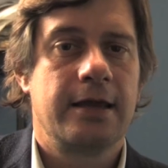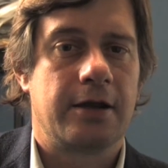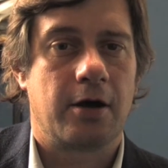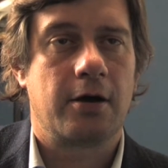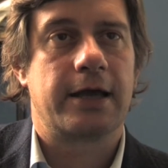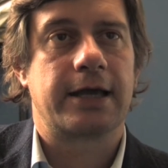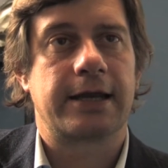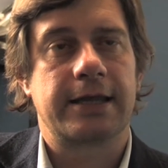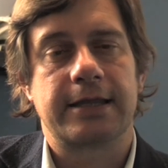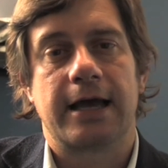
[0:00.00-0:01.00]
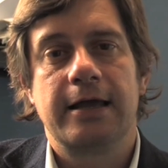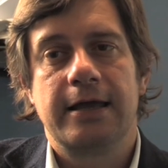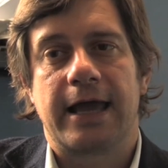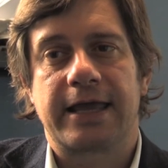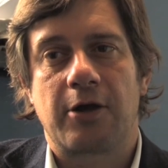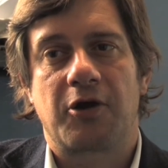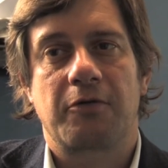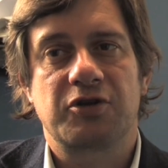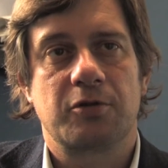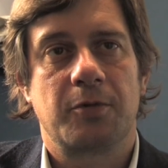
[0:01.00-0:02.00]
no? E grida. È chiaro che in
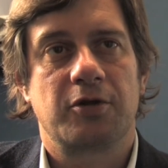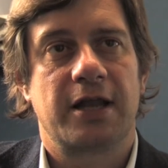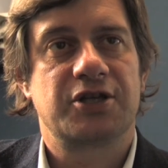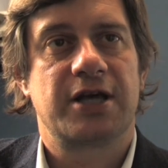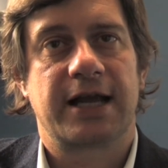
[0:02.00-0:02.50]
questo modo lei è già la